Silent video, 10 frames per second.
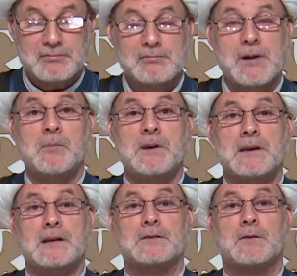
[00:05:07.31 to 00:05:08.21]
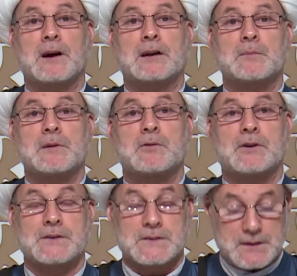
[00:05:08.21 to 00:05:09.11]
ما بينت فقط
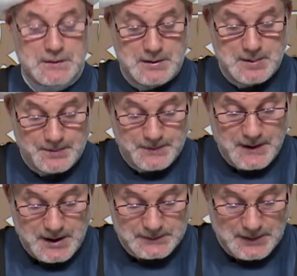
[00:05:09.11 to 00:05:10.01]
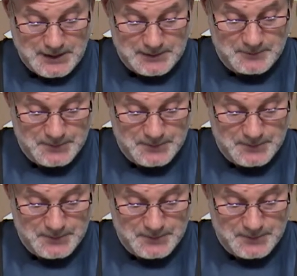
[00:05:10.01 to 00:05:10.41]
بالمعجزة نهاية العالم